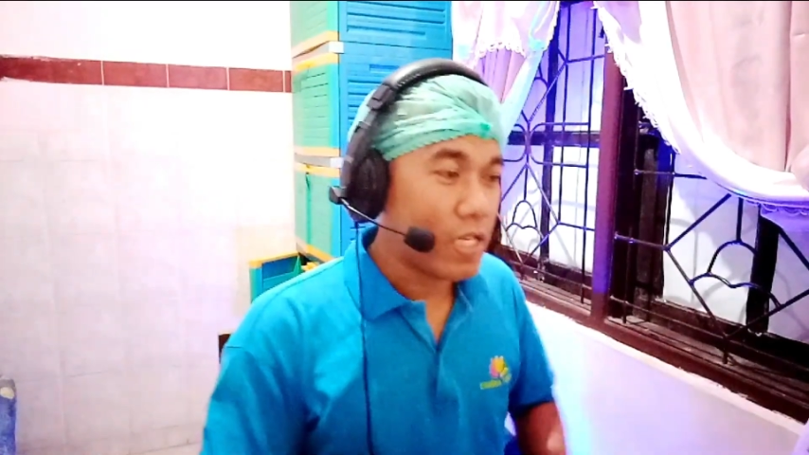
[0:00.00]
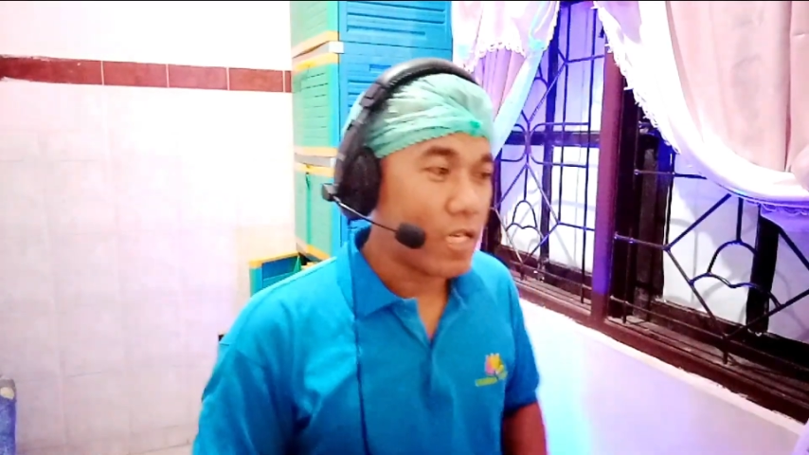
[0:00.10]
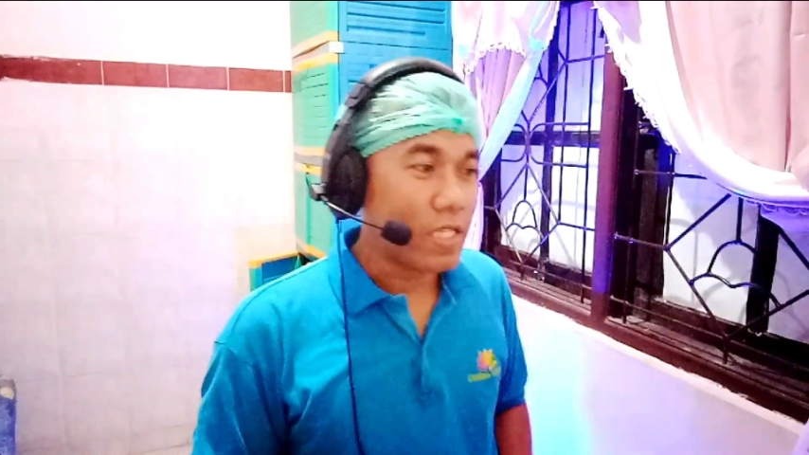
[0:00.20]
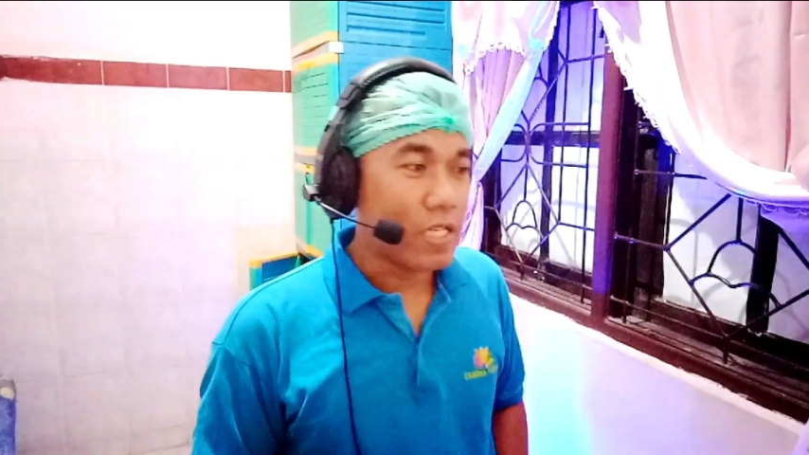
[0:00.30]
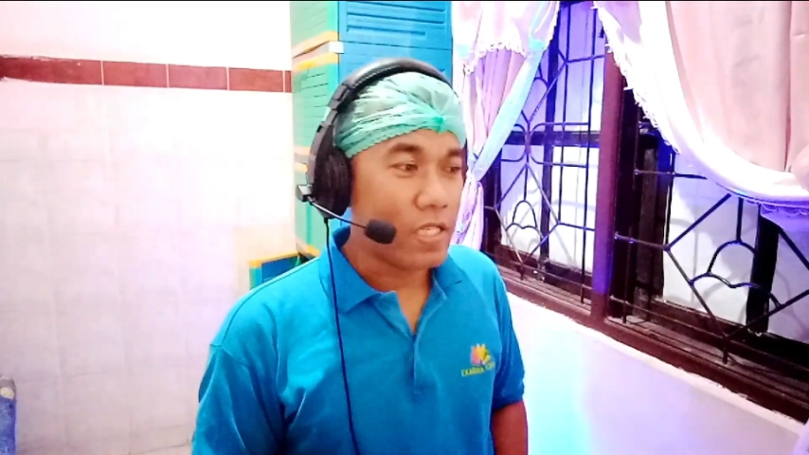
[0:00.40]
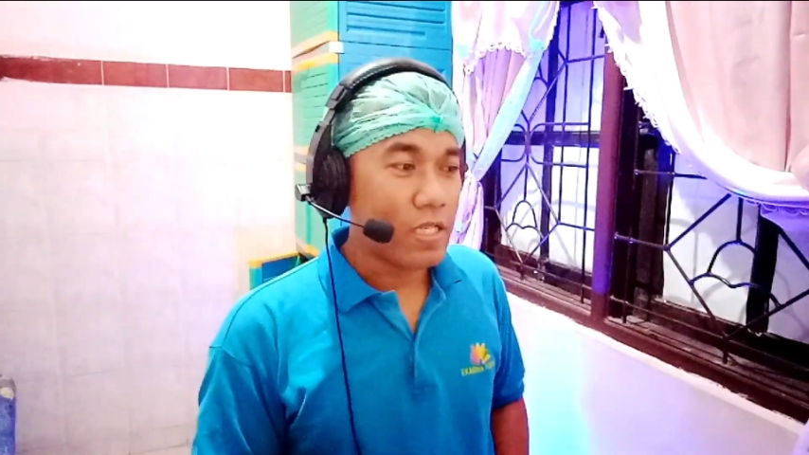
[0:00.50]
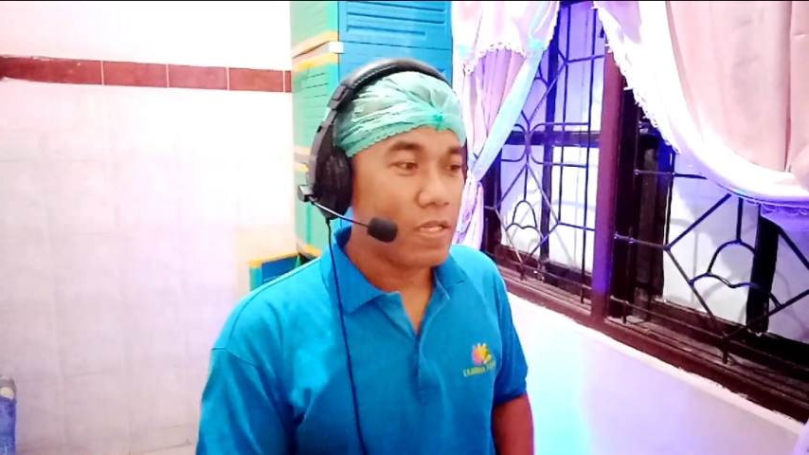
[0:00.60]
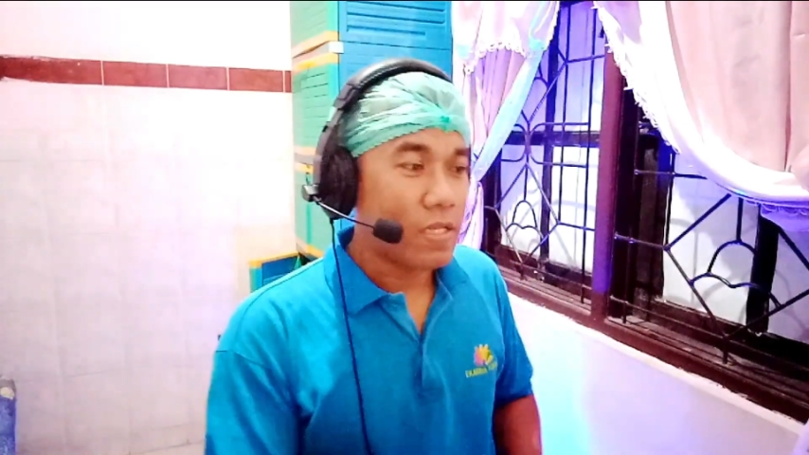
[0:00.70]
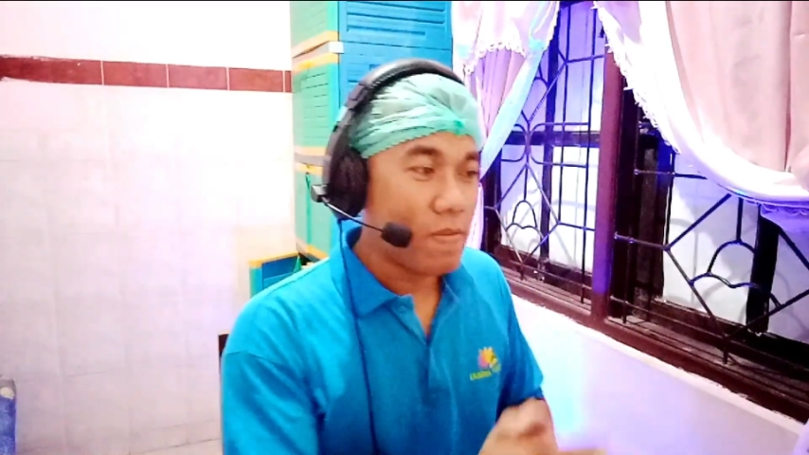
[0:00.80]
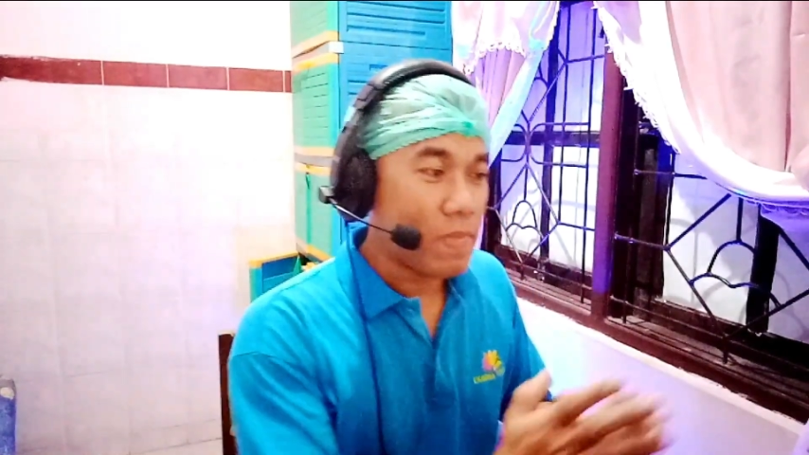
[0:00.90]
ngingetin
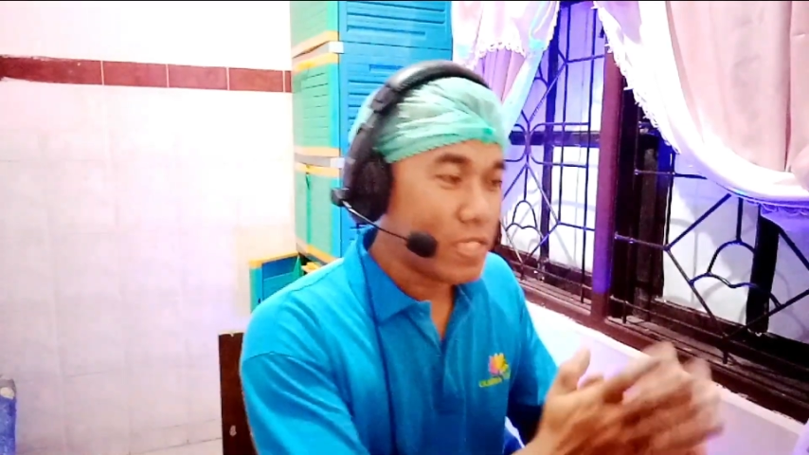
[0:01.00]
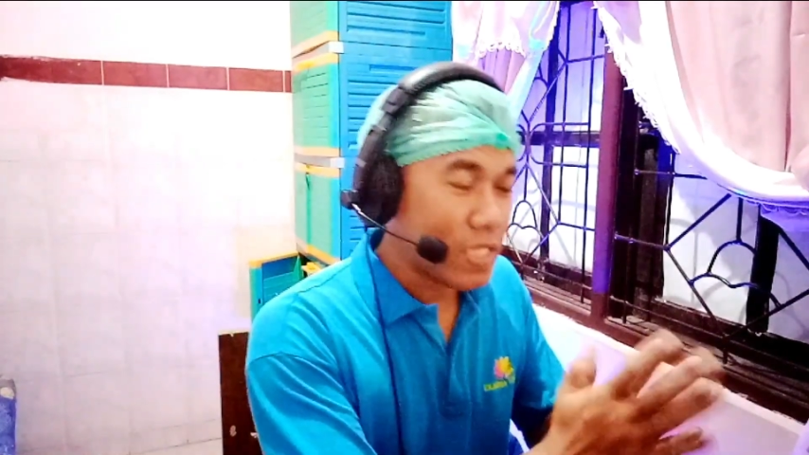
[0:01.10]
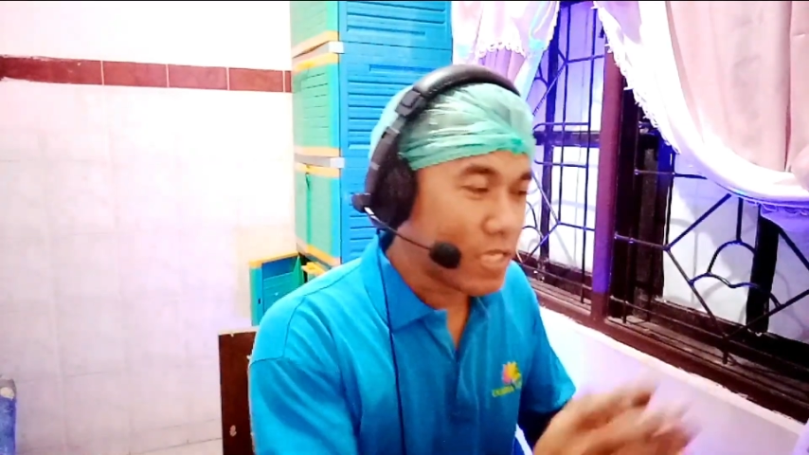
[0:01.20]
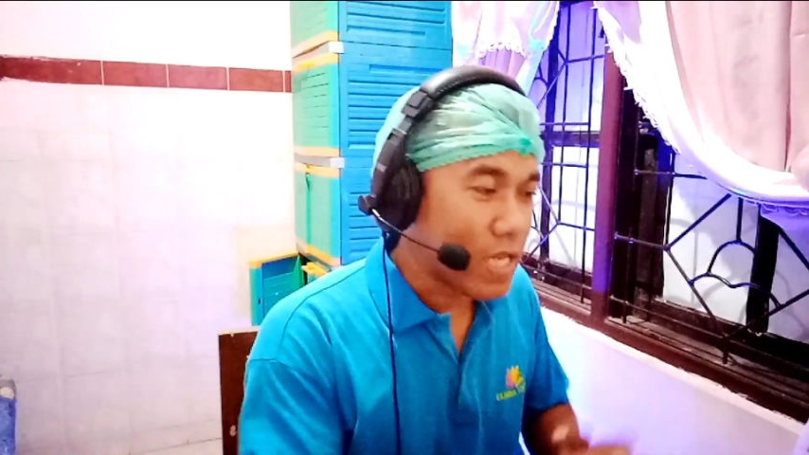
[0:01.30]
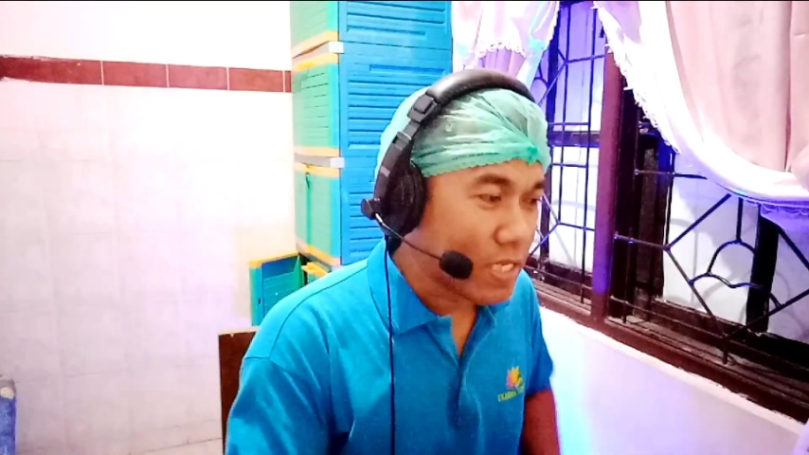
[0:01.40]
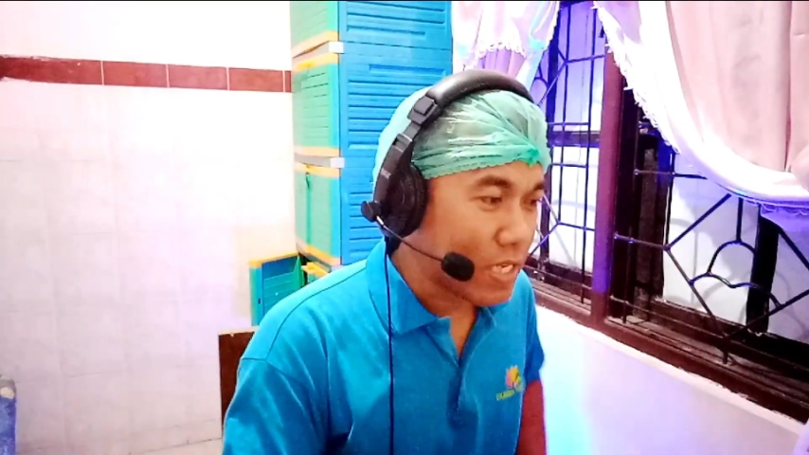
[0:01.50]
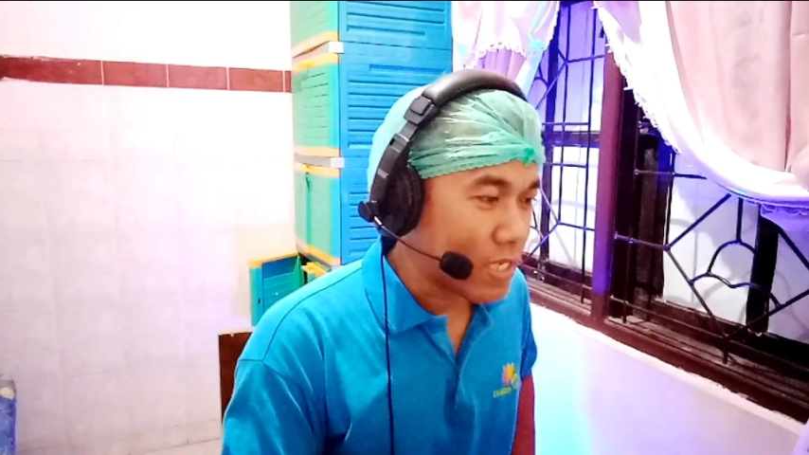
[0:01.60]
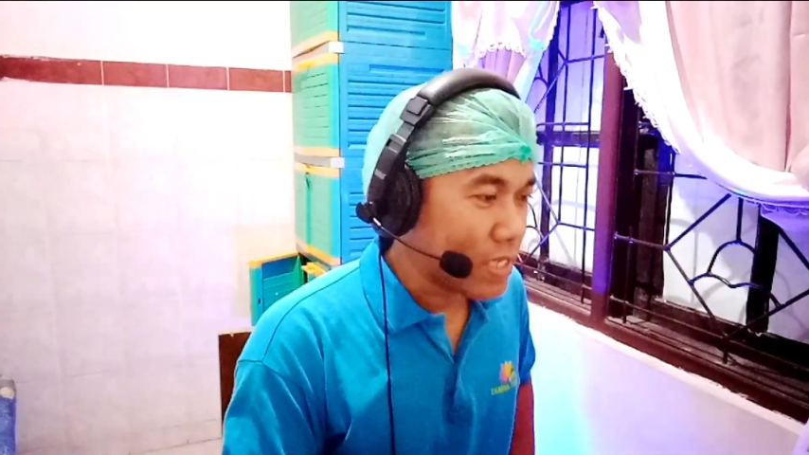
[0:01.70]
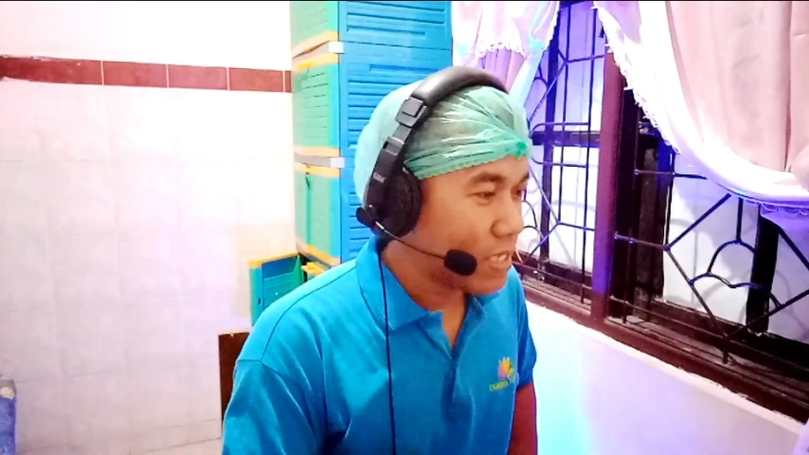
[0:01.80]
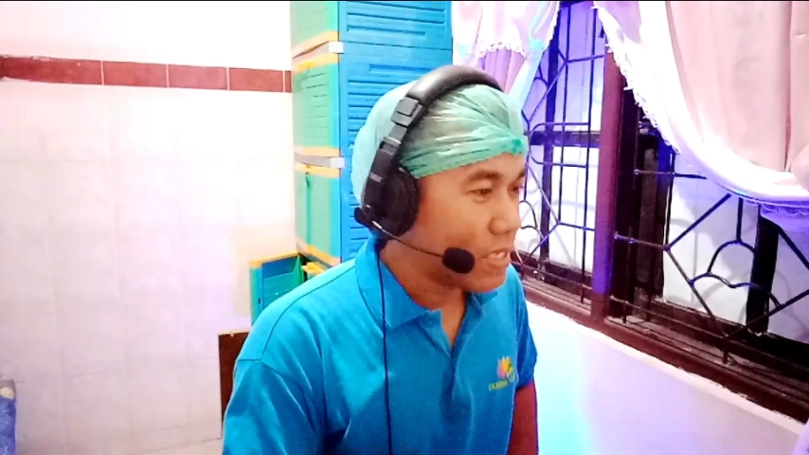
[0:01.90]
masnya sengaja ini